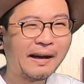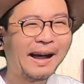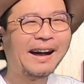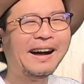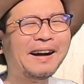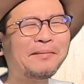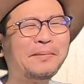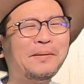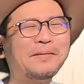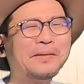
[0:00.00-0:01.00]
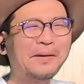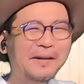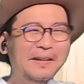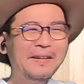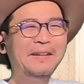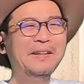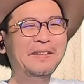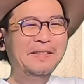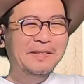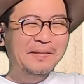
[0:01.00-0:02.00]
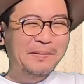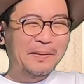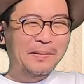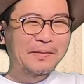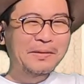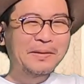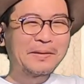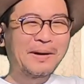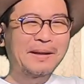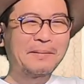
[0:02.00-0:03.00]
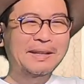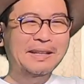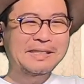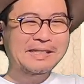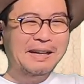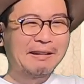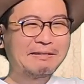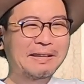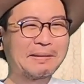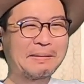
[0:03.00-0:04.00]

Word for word: ああ、ボンド。ボンドはまた違うけ